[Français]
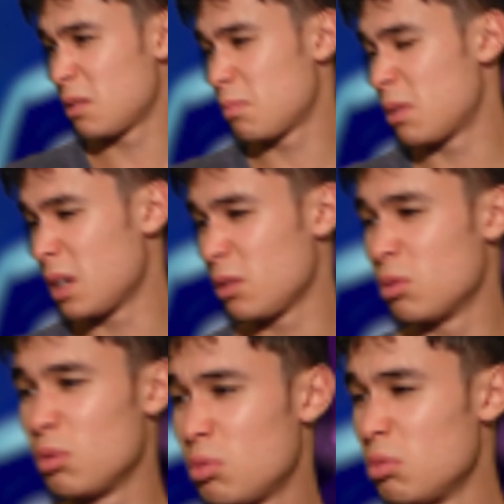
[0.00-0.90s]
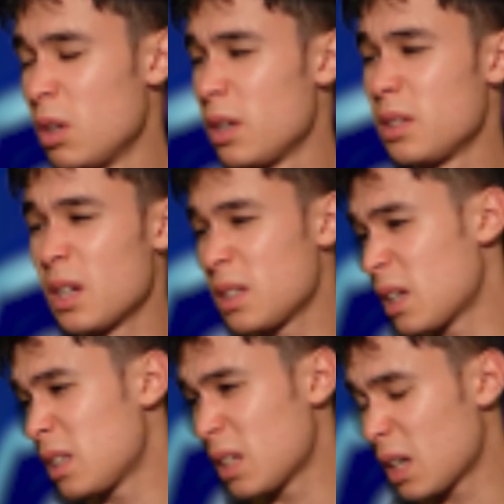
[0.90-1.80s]
se plaignent de tout. Gna
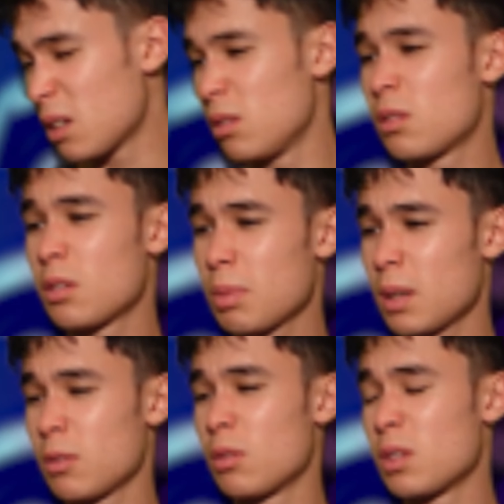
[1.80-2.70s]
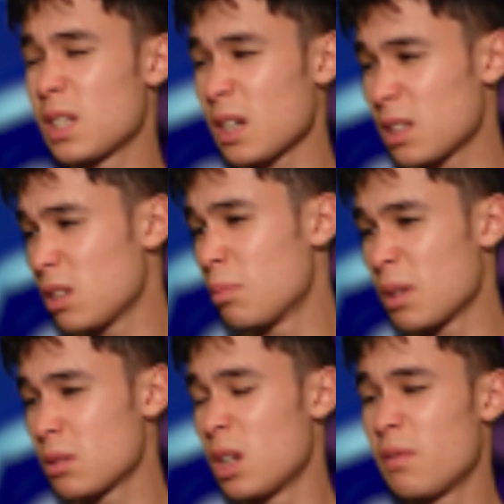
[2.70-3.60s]
gna gna, le code prime ne donne qu'accès au
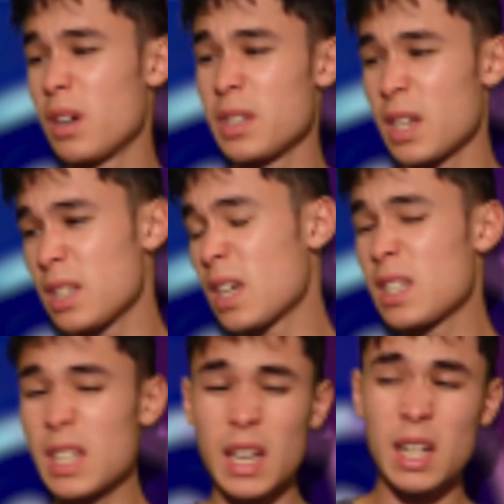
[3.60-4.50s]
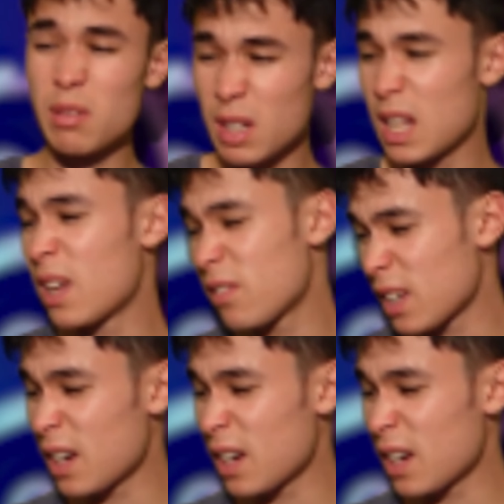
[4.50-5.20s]
pass de la fin. Gna gna gna, lui il est FK,